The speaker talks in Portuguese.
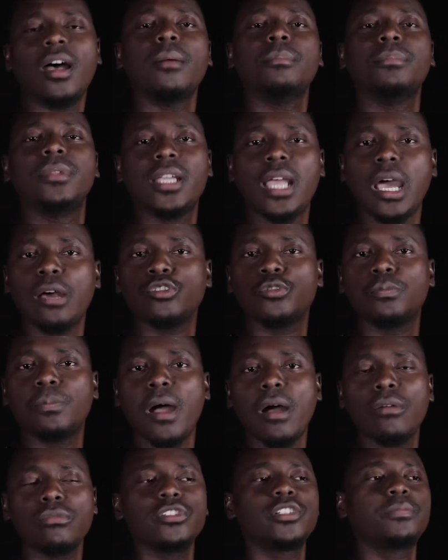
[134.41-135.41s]
Abdicar os
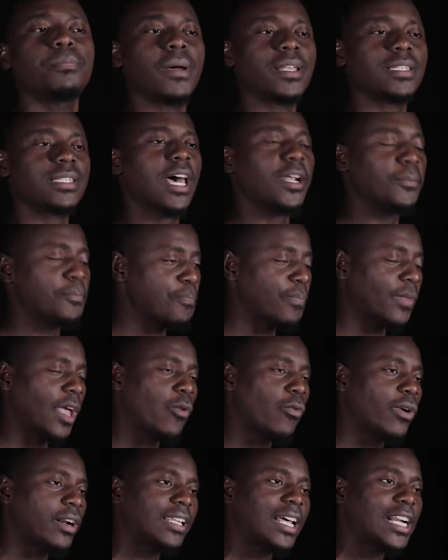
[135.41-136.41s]
bancos e passar
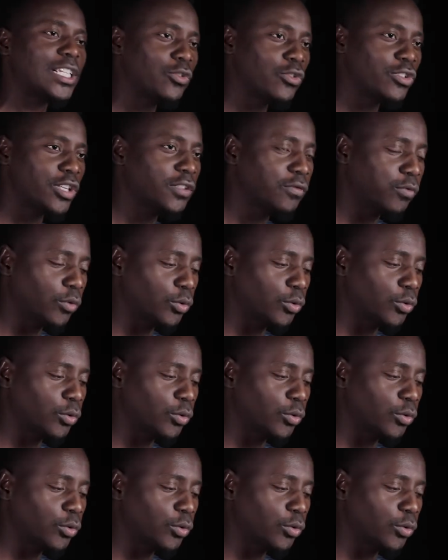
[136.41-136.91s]
a guardar as nossas